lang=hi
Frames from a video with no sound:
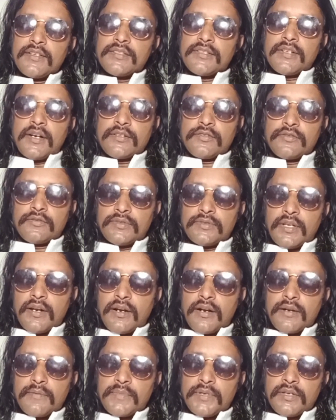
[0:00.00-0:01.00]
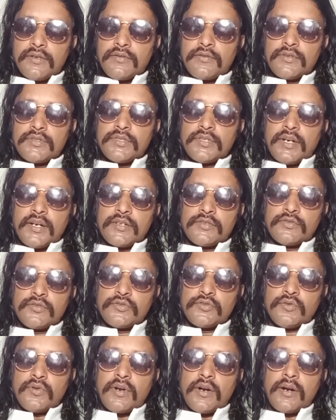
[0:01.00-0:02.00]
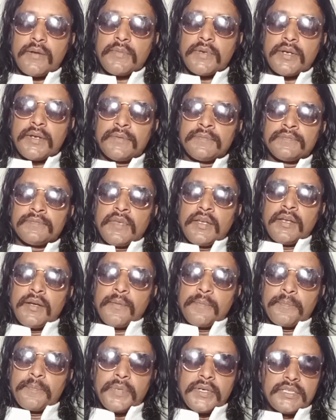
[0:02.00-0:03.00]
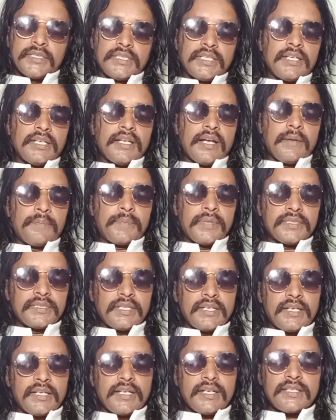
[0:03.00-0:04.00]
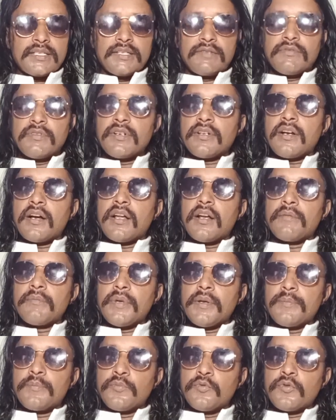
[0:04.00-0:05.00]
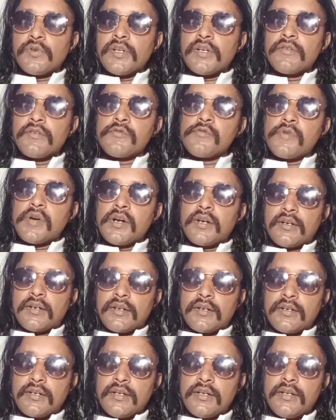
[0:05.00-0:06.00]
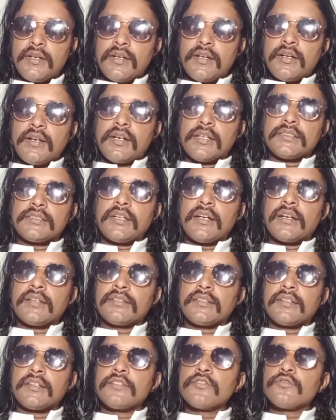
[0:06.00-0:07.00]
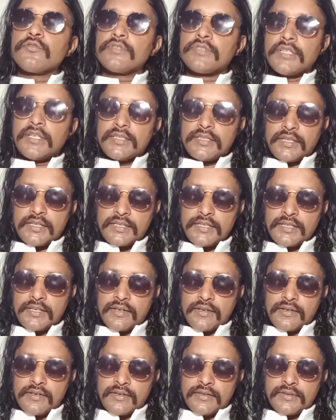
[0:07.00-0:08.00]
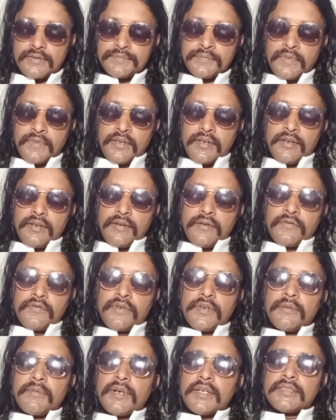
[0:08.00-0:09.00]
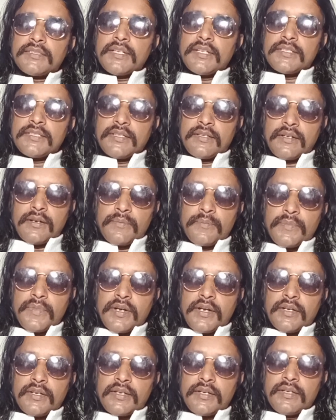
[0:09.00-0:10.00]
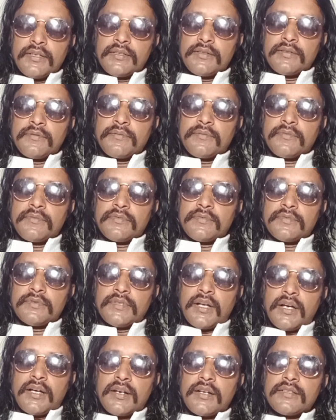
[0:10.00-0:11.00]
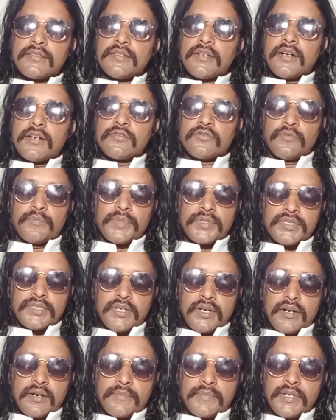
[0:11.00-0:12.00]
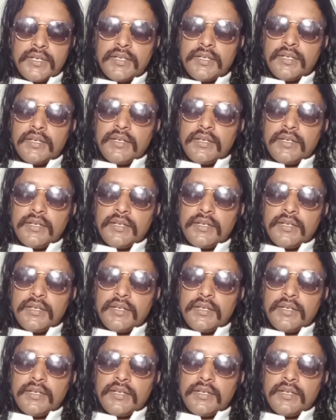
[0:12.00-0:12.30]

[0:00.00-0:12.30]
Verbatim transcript: चार सौ तिरानवे और चार सौ चौरानवे पति या पत्नी के जीवन काल में पुनः विवाह करना अर्थात की दूसरी शादी करना फिर बढ़ते हैं इस क्रम में आगे धारा चार सौ पिचानवे